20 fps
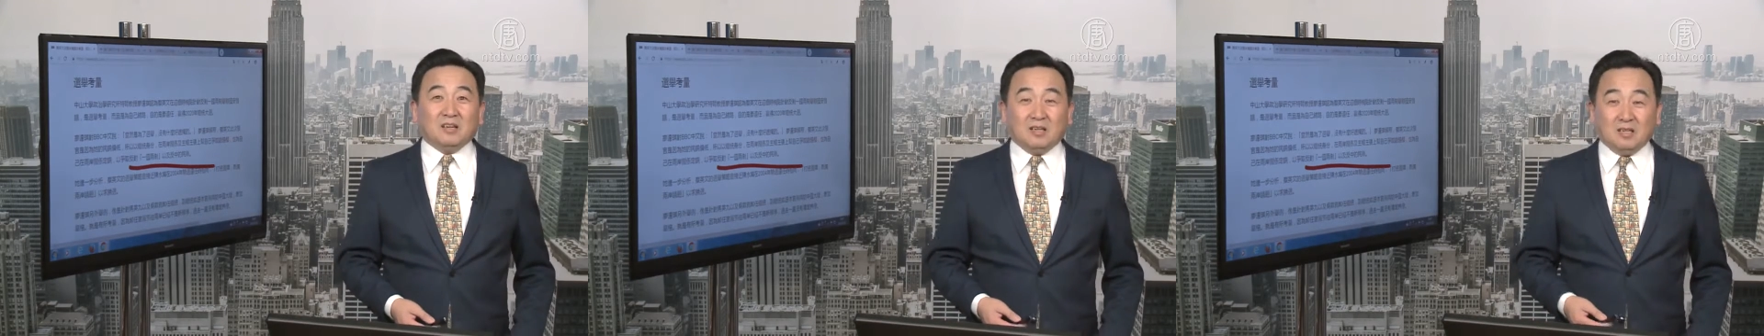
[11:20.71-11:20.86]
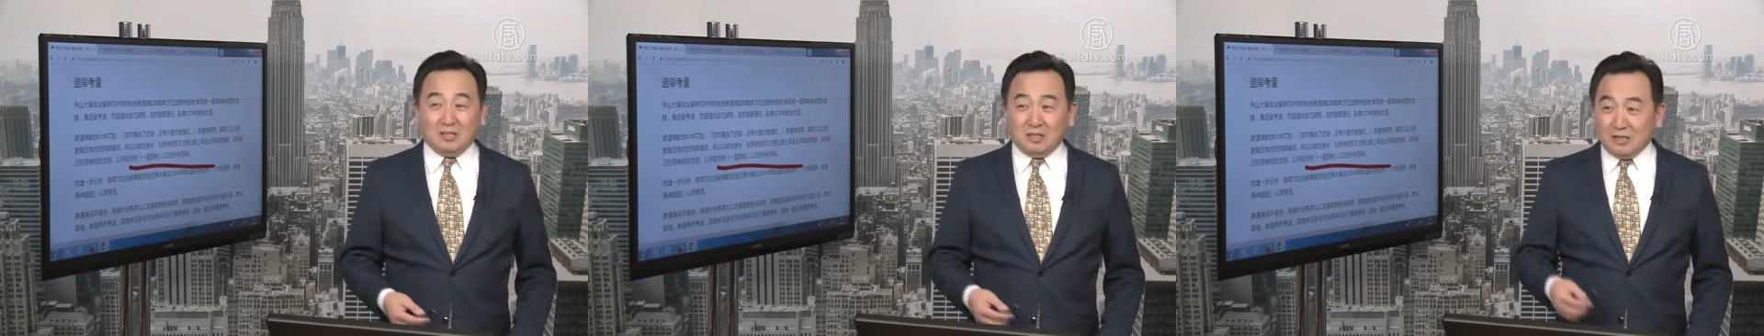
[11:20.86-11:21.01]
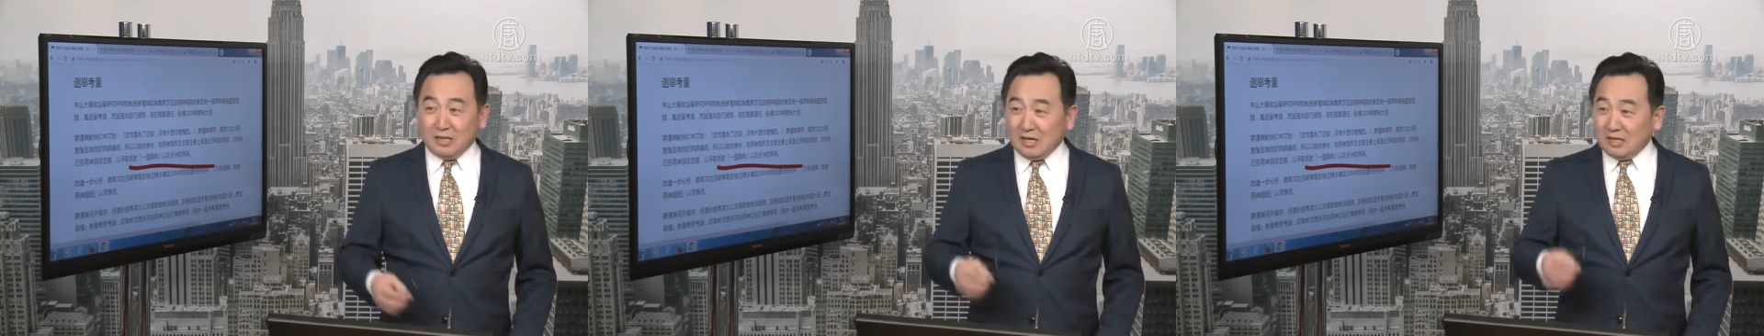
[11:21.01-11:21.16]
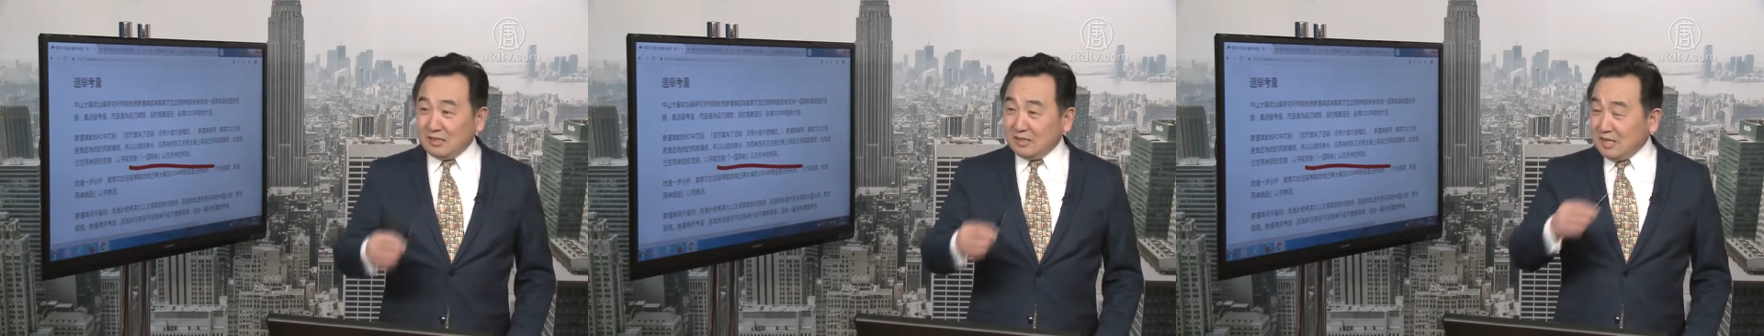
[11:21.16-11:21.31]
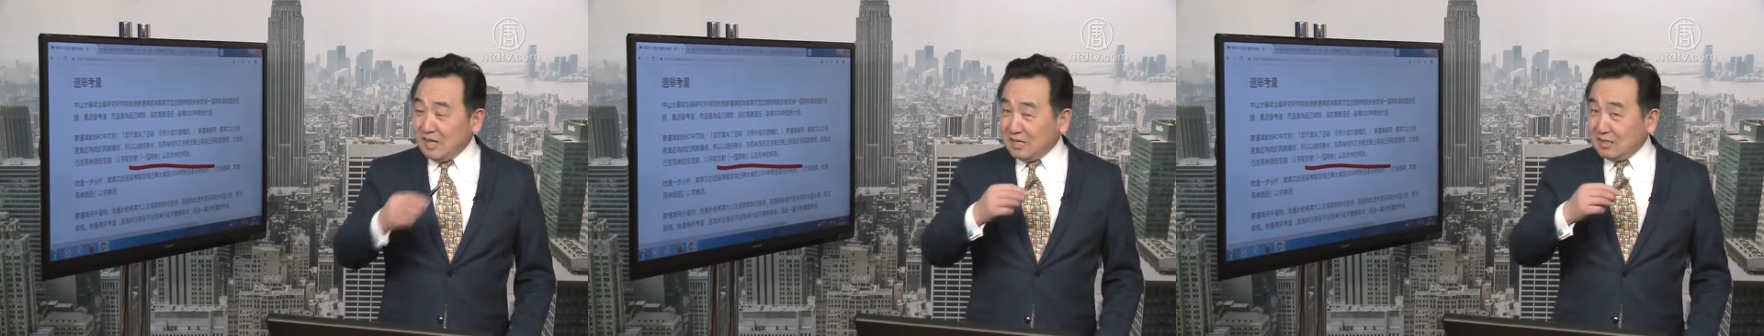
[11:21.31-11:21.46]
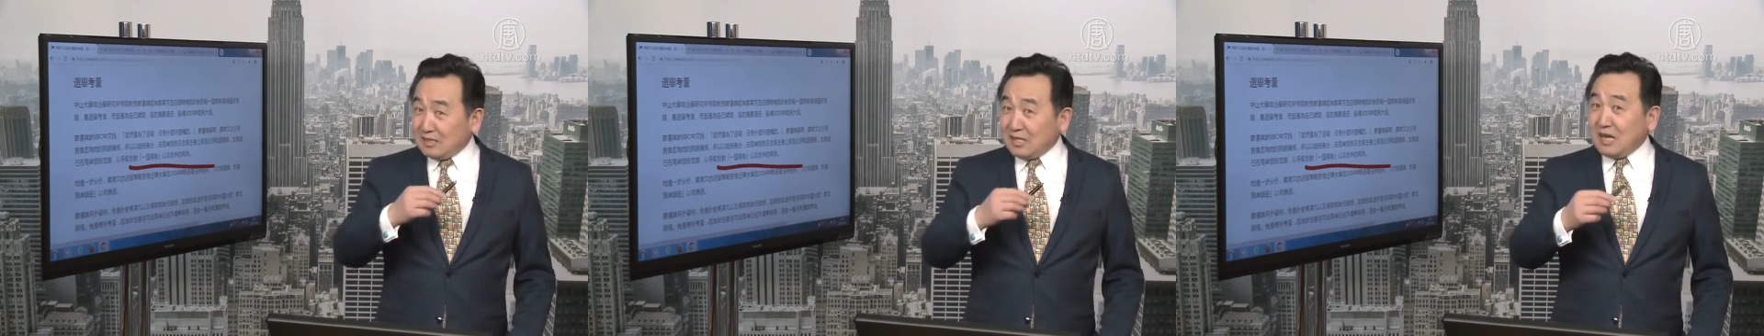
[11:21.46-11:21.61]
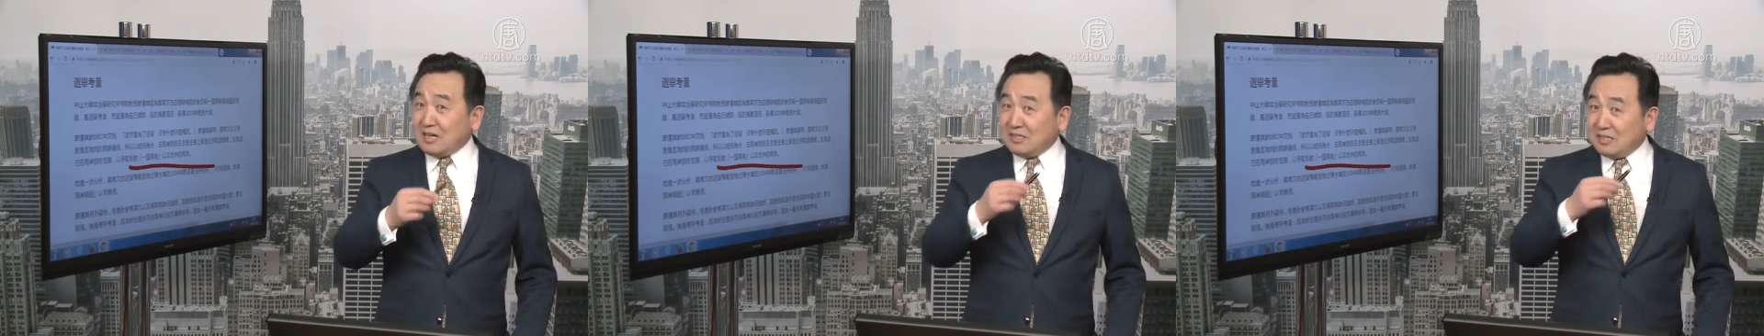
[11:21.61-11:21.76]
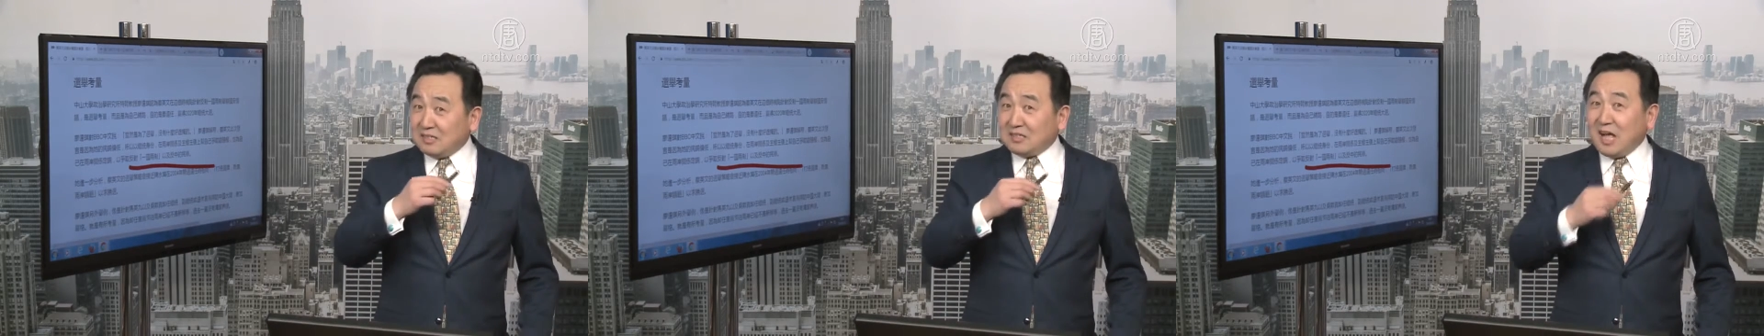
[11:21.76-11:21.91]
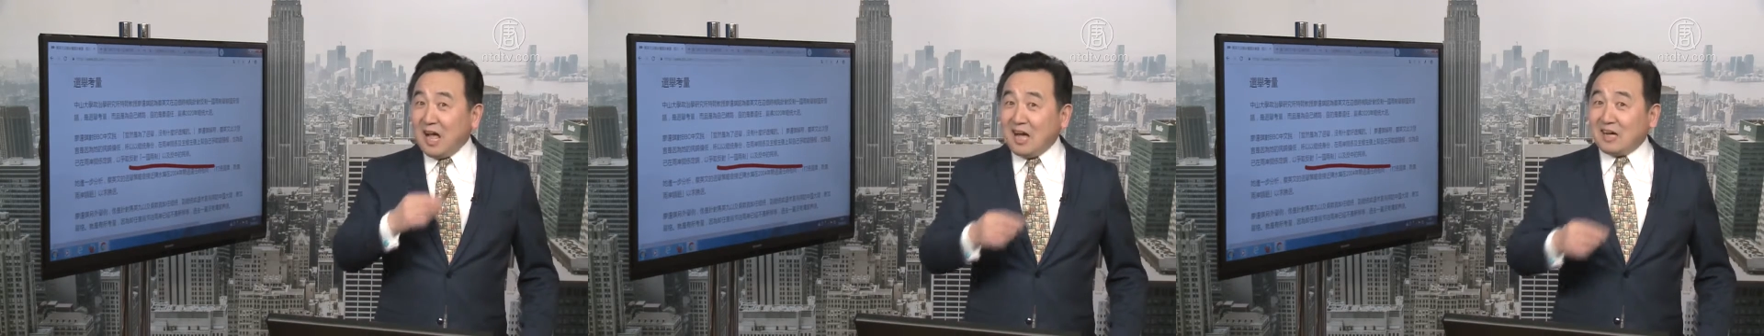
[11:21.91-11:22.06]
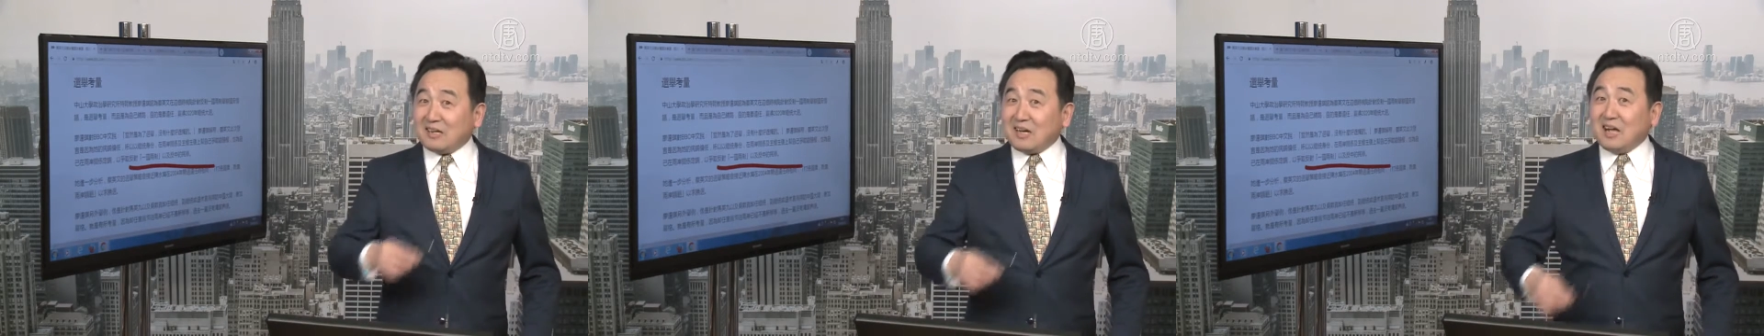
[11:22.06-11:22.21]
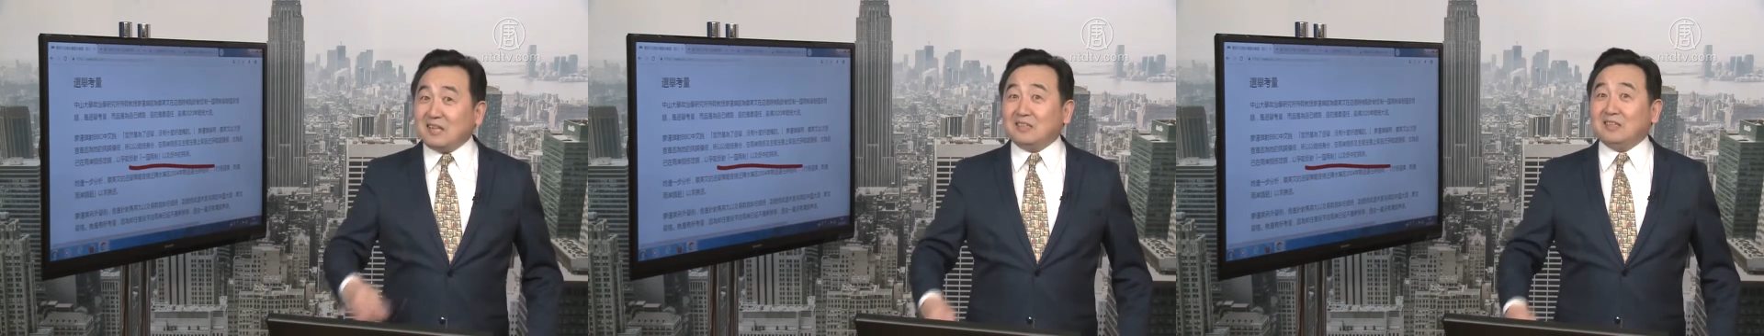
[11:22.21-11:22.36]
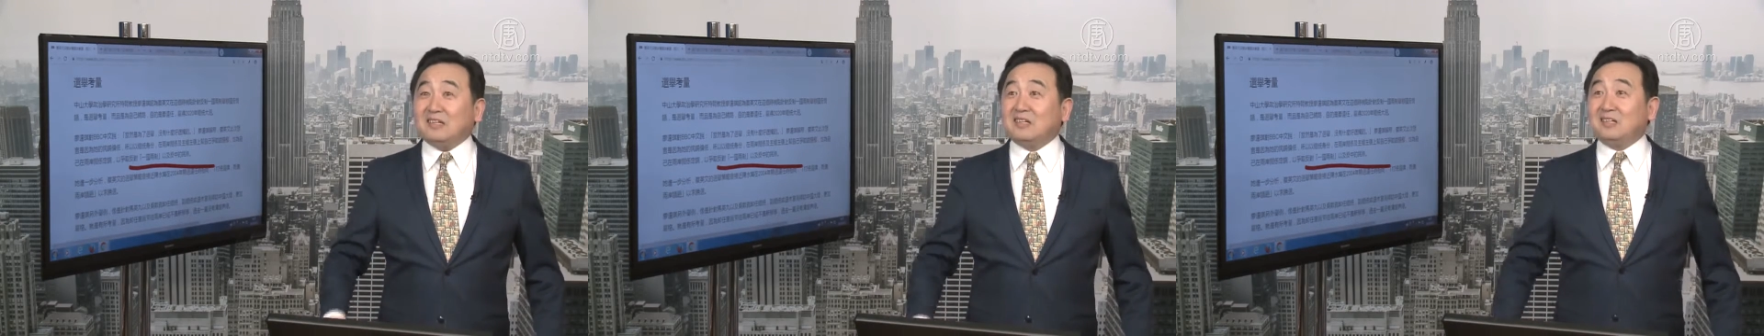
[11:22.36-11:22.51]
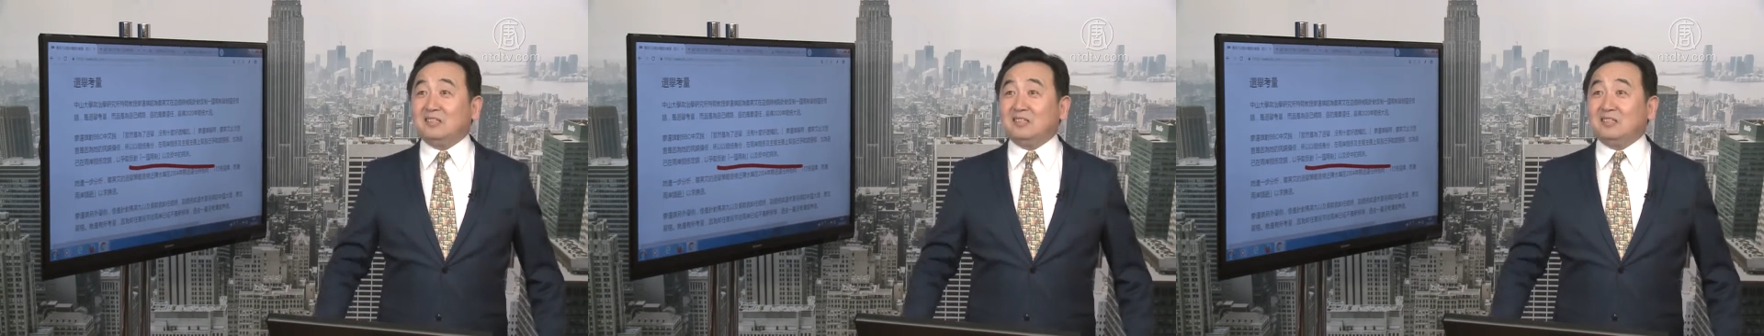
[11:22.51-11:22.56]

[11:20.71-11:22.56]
哎，那但是他干得